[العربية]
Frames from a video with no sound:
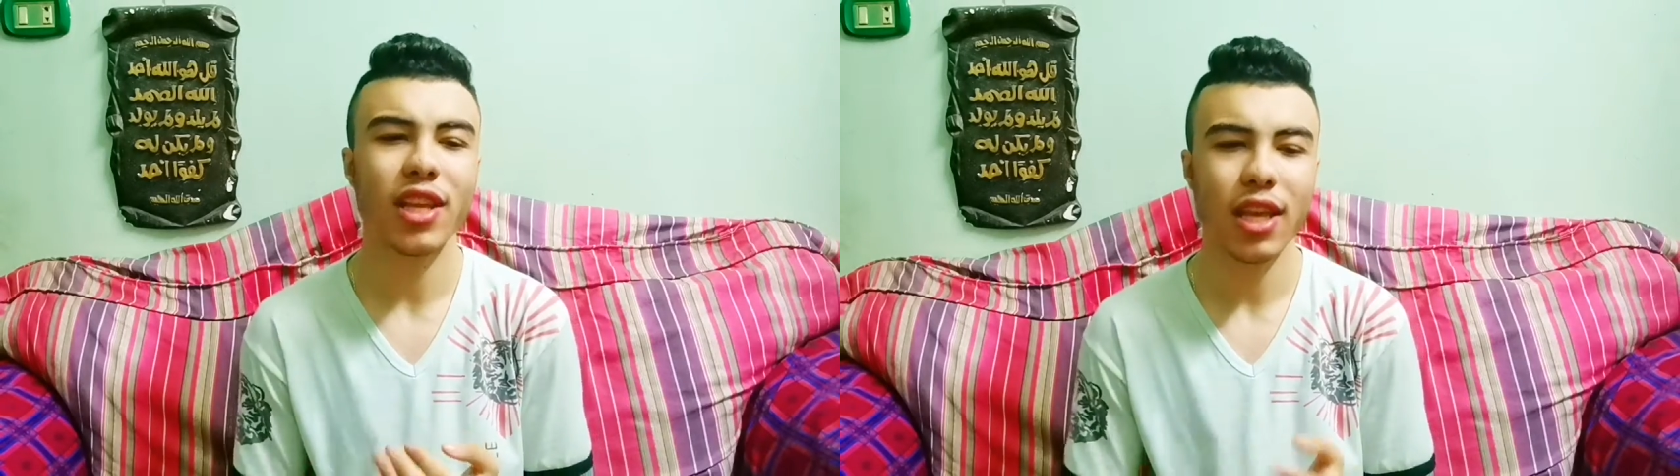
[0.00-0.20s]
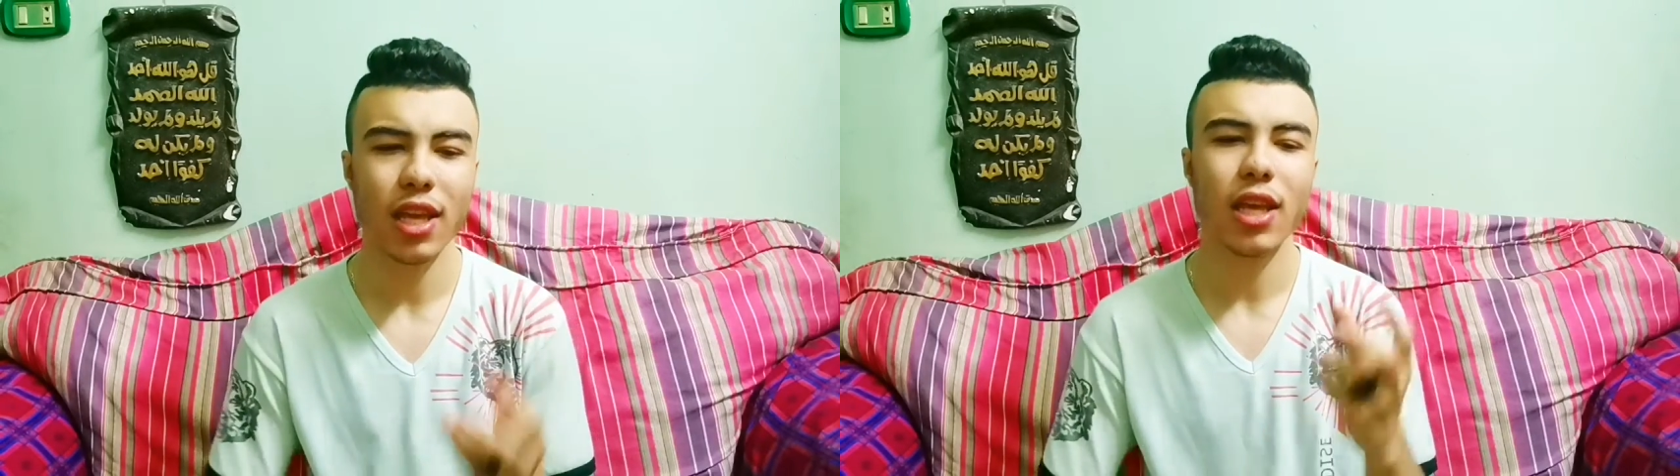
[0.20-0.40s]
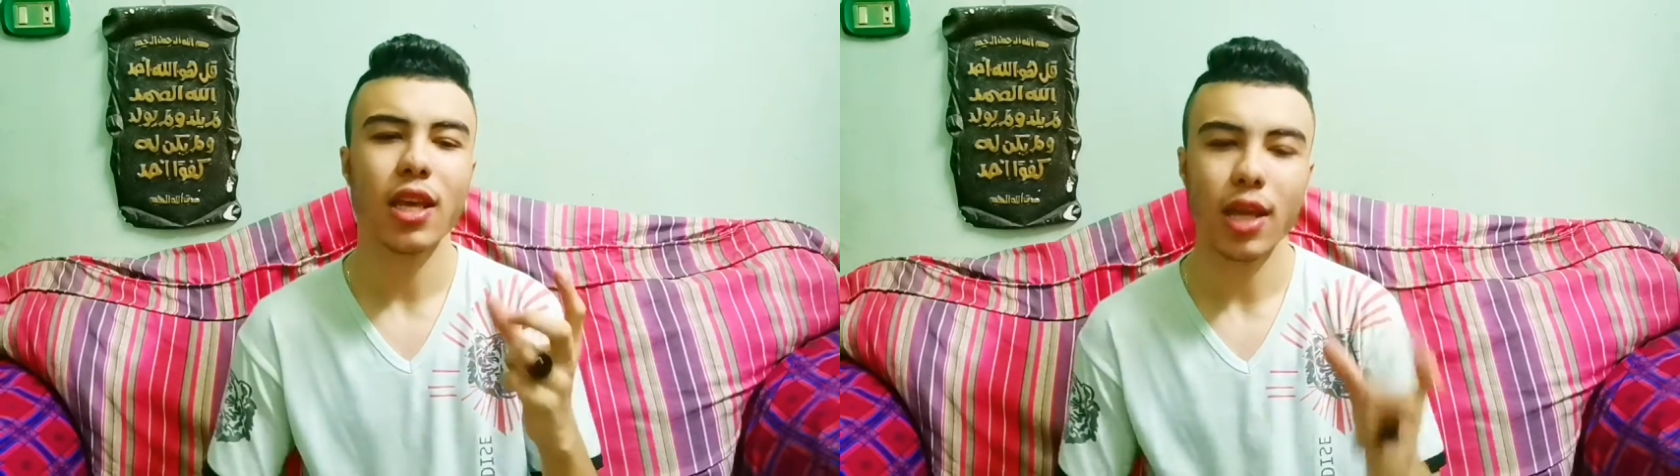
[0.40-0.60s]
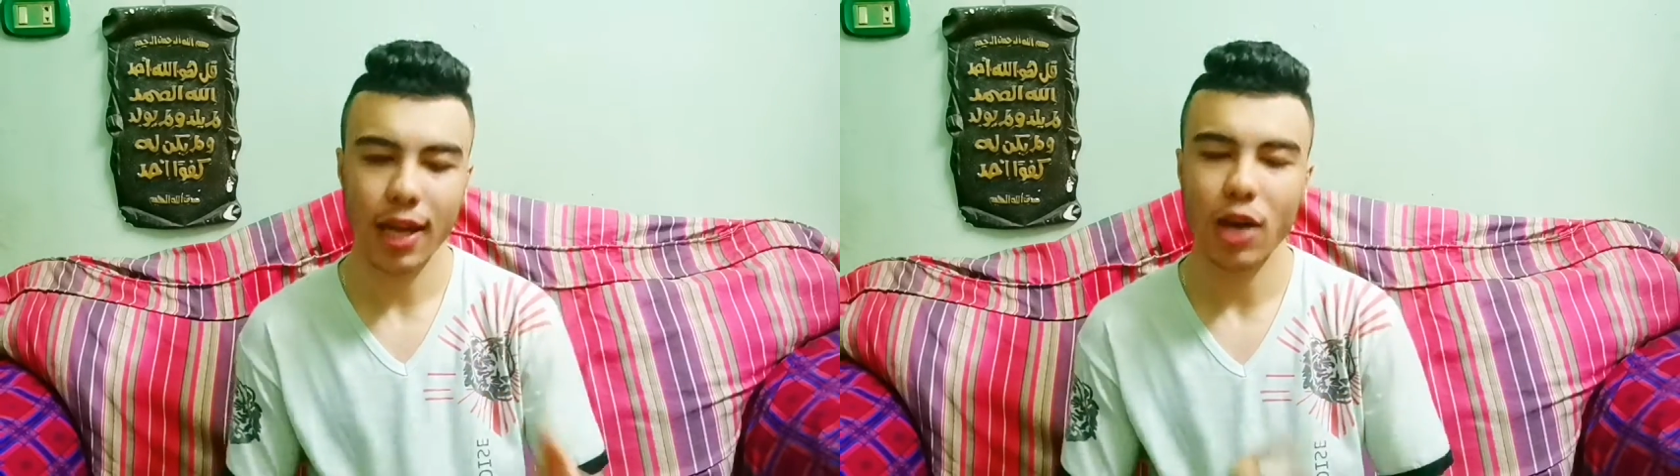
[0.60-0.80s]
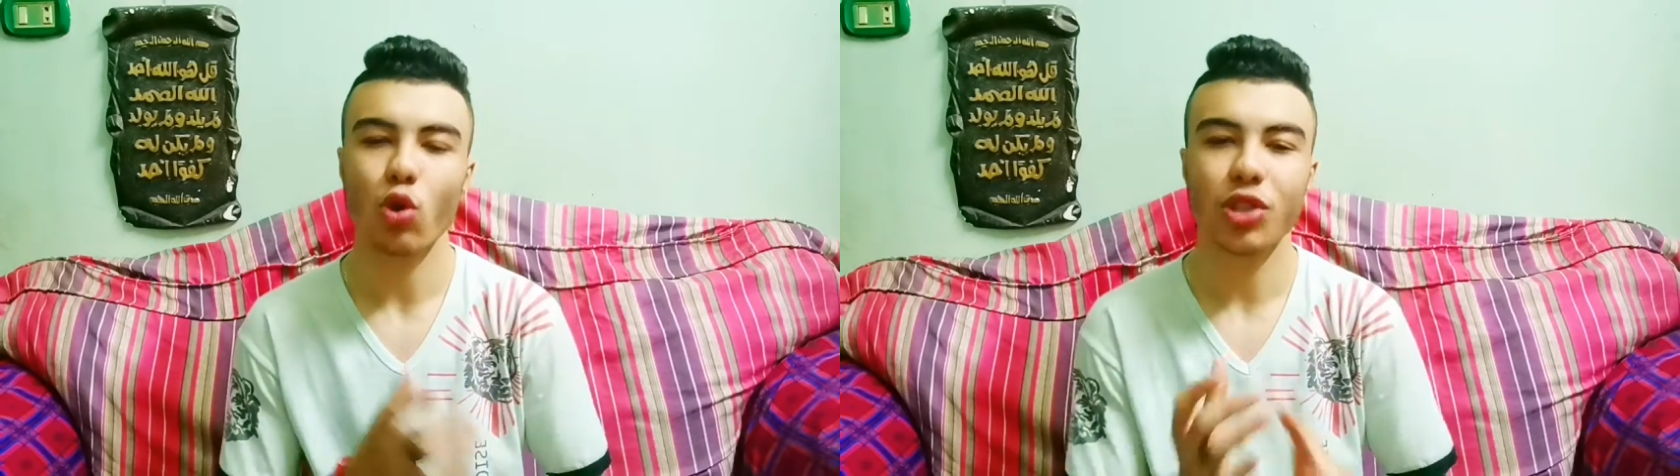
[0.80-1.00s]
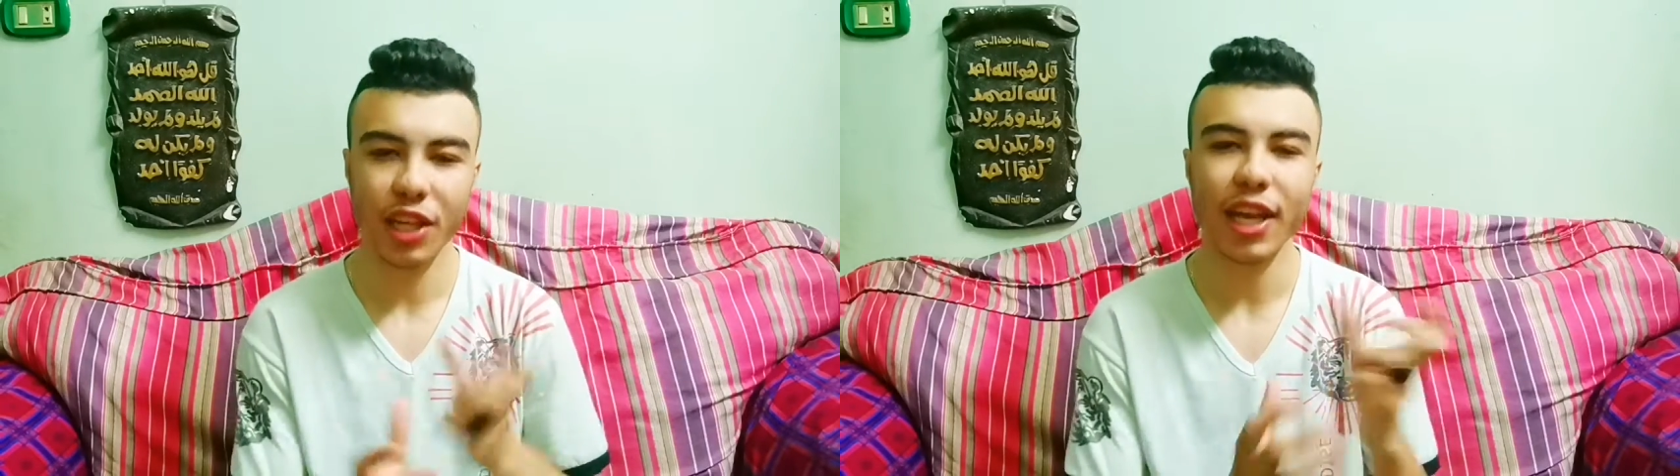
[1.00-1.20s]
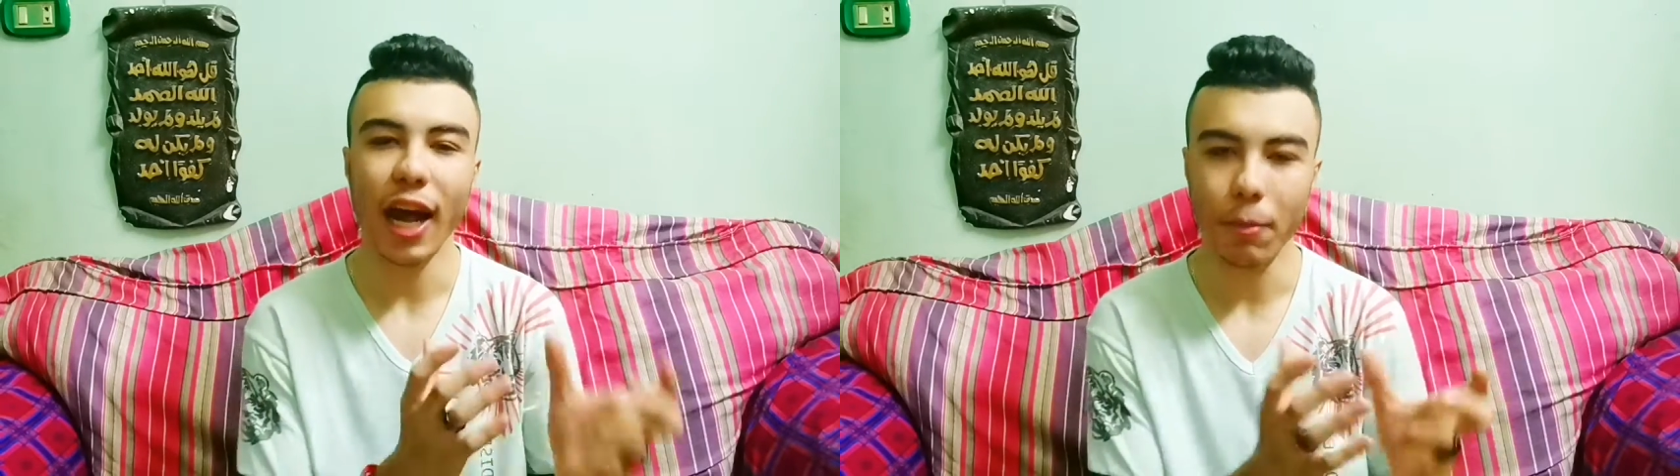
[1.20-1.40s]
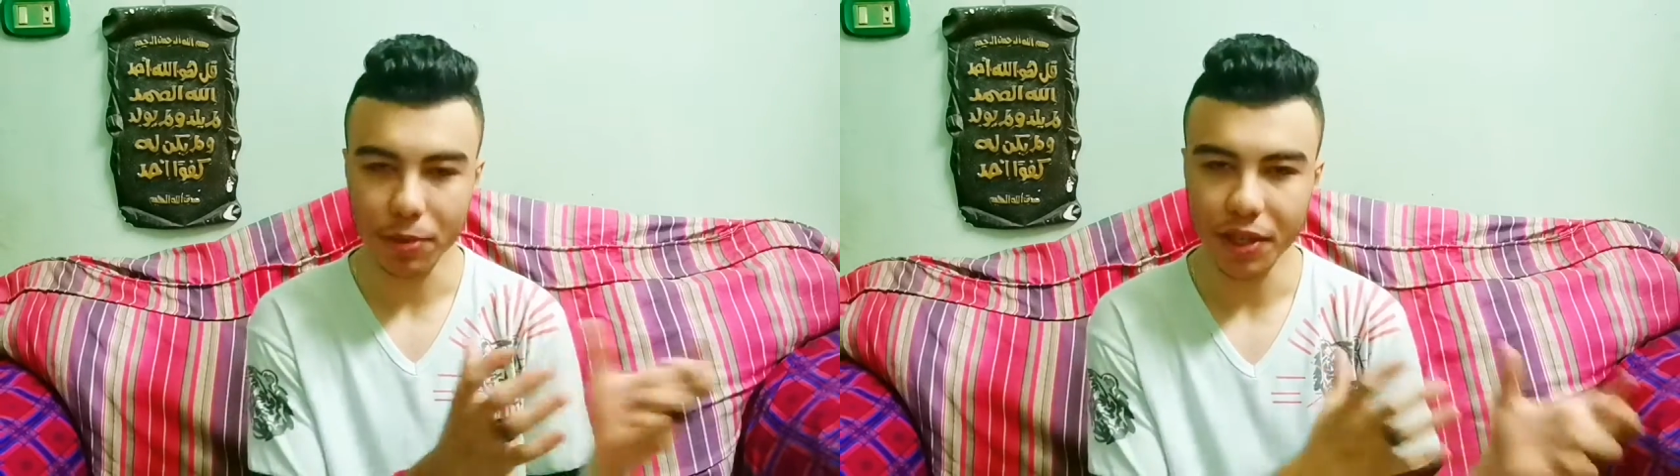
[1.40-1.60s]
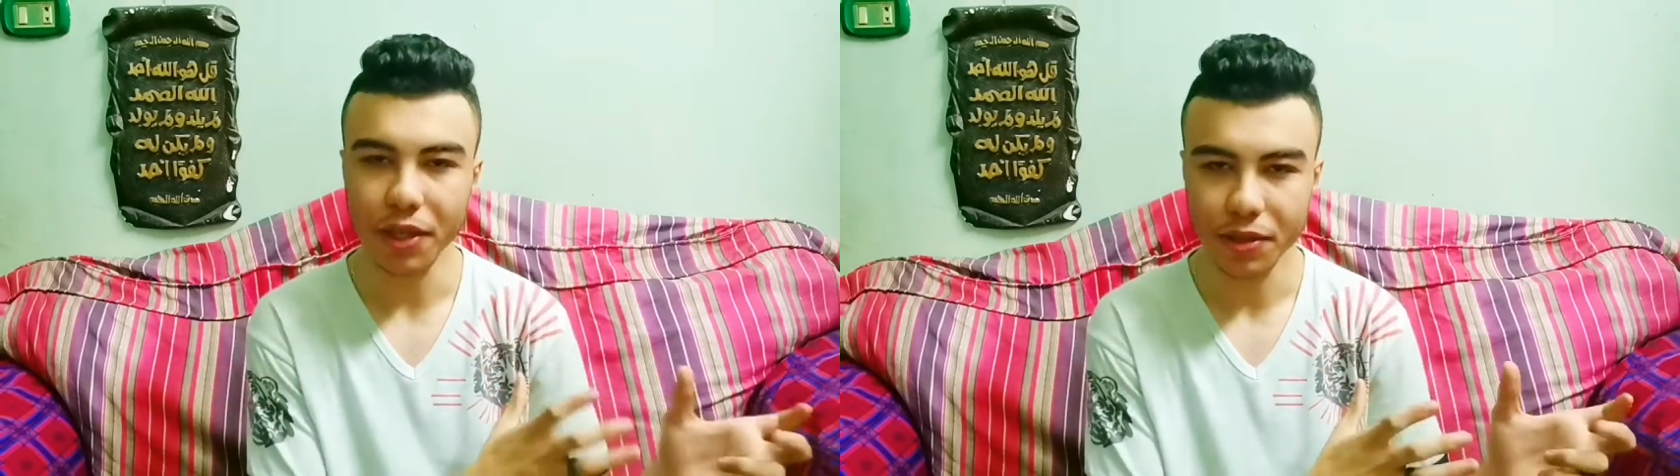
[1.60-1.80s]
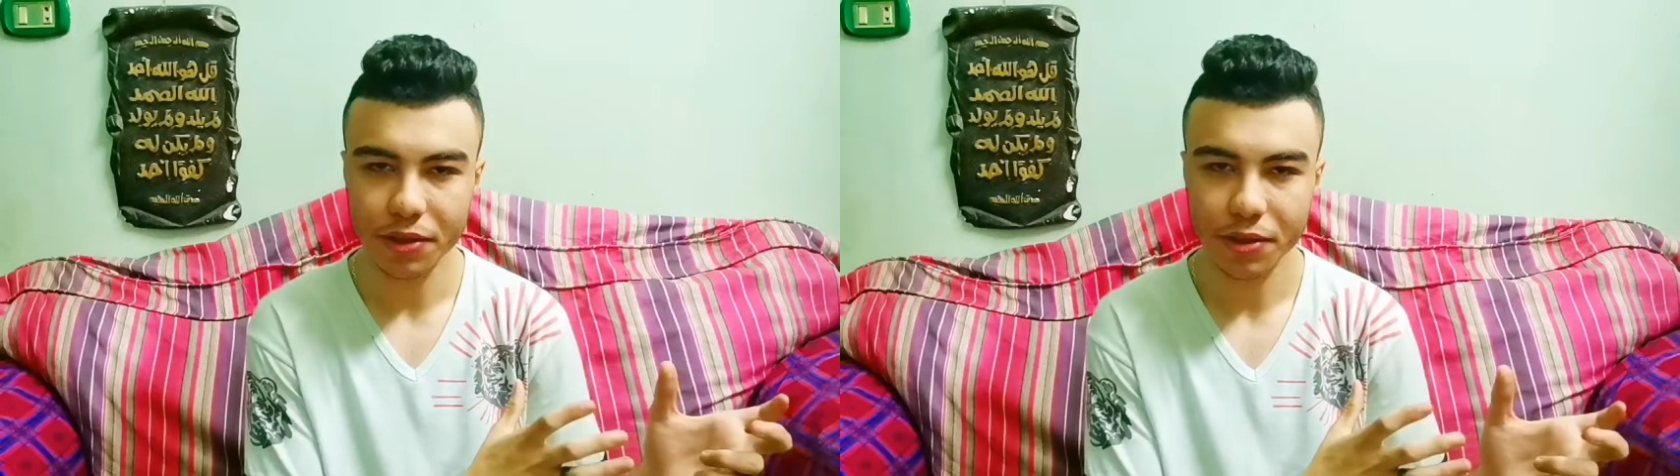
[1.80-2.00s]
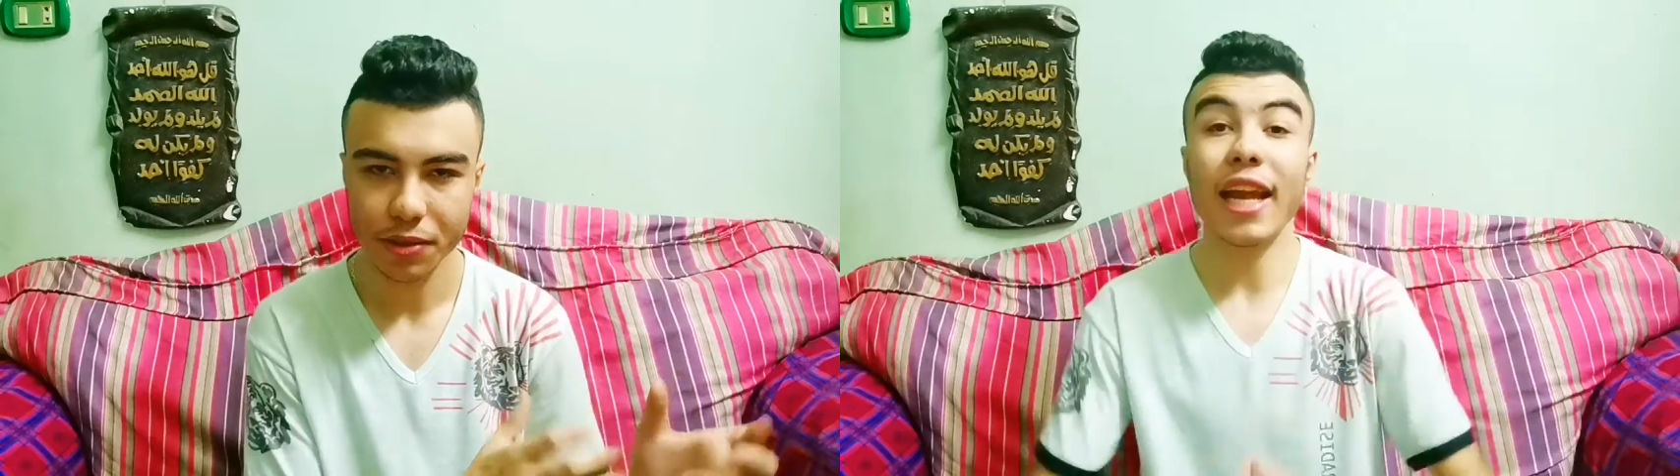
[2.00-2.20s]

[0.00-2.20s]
دي كانوا كتير حبتين